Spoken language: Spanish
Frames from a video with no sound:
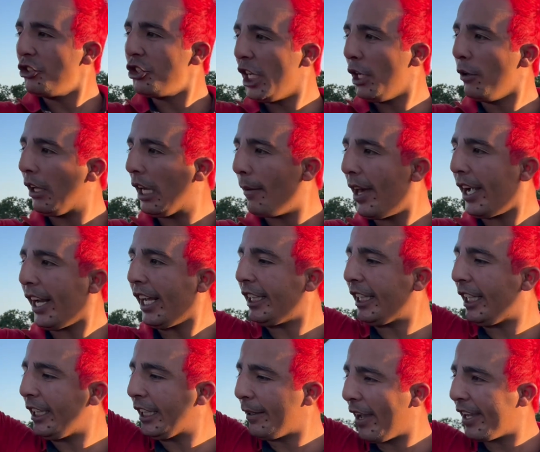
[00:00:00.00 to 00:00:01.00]
chivo la verga y
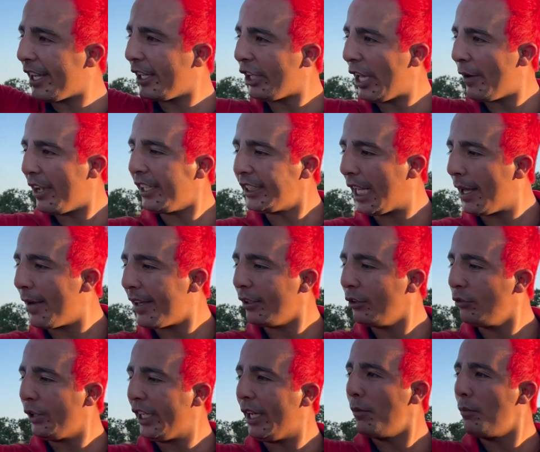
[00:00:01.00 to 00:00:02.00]
te te vas a la verga
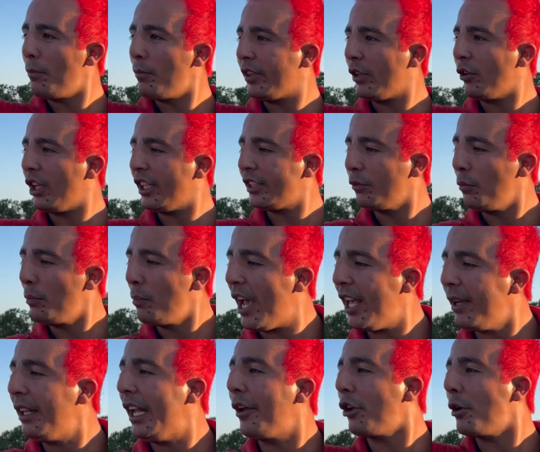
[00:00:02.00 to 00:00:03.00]
un día, tú
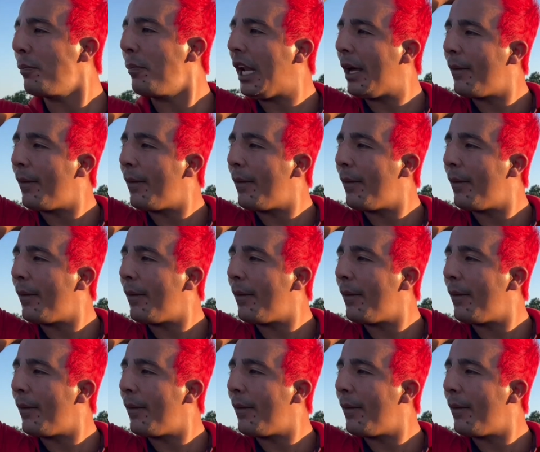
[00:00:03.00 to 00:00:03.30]
la ropa para la